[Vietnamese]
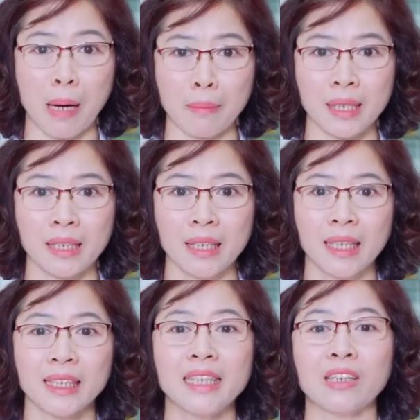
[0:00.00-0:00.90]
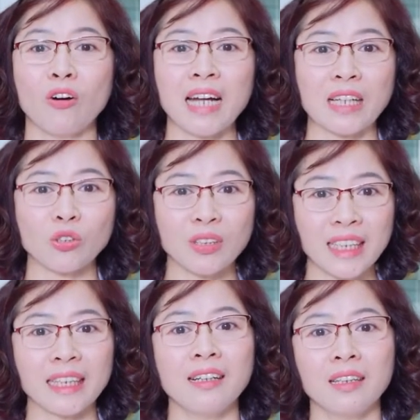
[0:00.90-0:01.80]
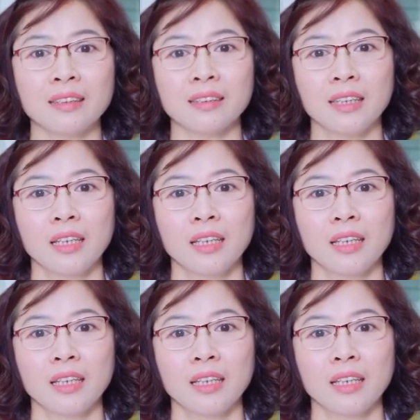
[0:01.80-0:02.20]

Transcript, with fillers: Papi thì con hạ sốt nhanh hơn